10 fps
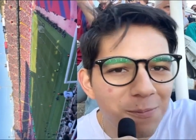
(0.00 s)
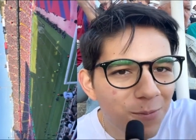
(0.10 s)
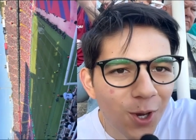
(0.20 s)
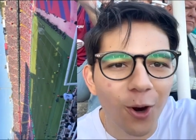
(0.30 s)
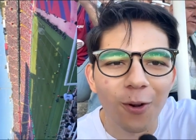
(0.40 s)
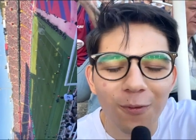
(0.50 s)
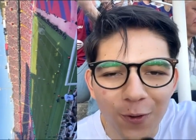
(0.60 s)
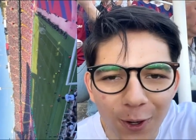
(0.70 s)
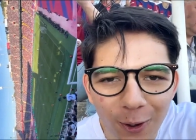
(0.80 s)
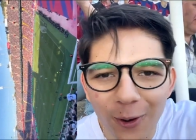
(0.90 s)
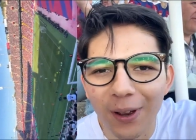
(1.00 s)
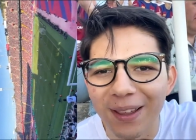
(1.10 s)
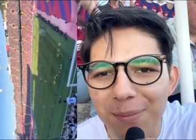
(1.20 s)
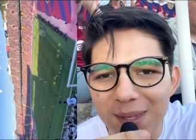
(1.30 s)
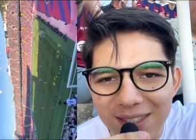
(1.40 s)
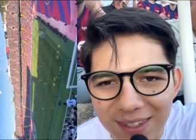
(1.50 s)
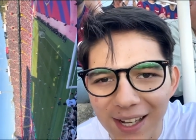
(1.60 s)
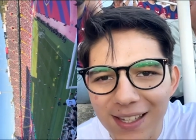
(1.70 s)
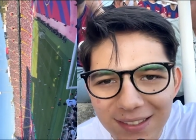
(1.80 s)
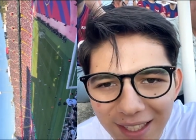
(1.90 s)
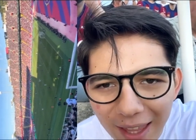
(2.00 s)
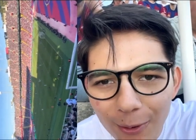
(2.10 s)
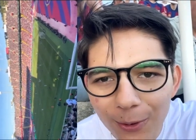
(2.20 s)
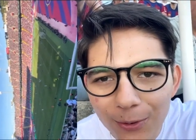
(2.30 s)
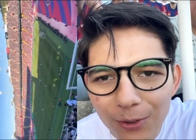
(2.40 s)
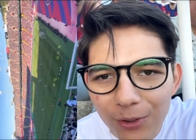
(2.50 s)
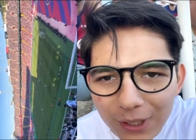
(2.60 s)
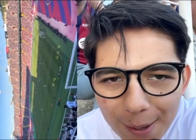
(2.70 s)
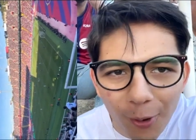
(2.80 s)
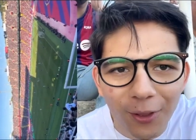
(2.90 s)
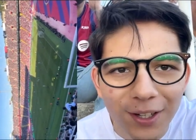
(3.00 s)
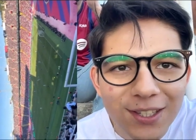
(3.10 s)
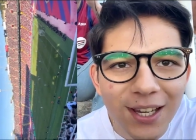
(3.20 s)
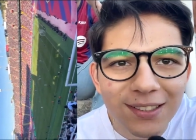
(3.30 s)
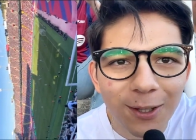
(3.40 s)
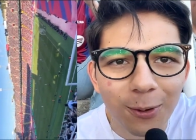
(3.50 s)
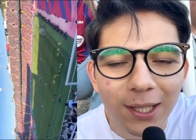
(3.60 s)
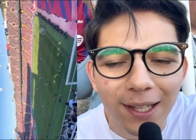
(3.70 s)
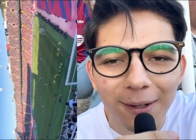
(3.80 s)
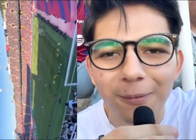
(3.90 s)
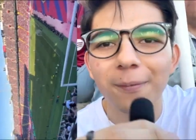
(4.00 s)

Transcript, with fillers: Yo confío en mis tres dedos de Modric. Ahí está Luquita.